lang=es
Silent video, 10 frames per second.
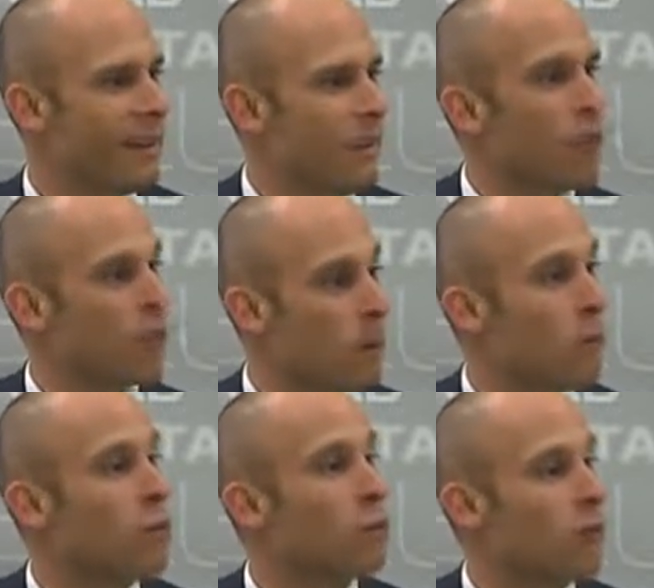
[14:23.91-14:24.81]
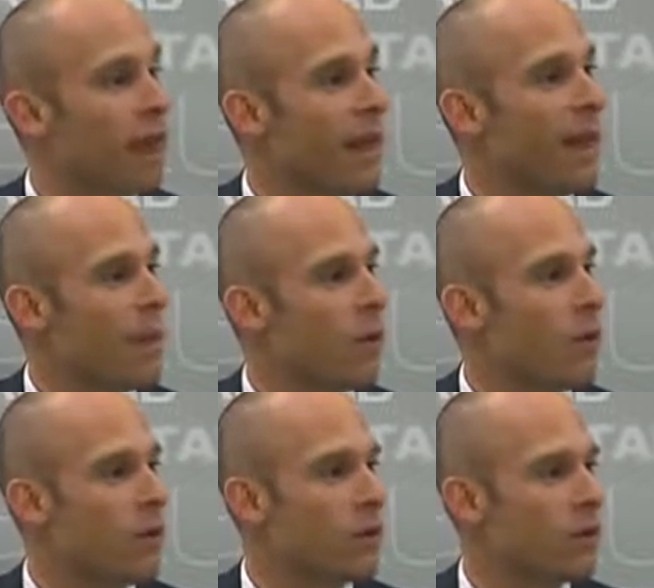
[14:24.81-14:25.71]
darnos oportunidad de
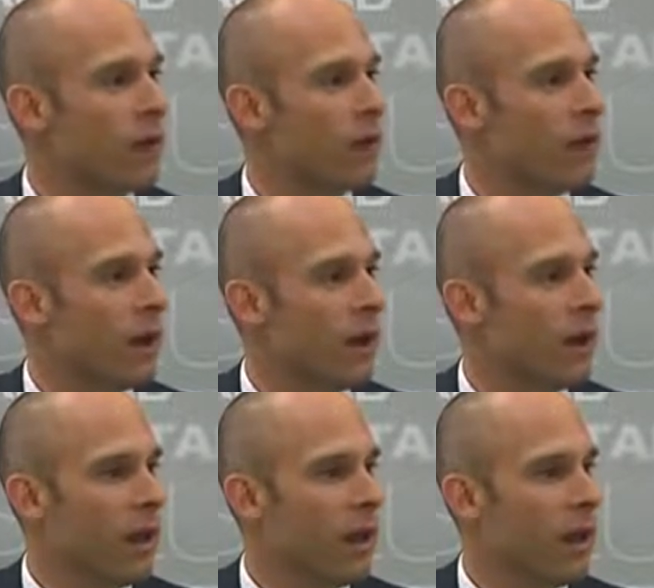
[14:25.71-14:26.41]
mejora continua,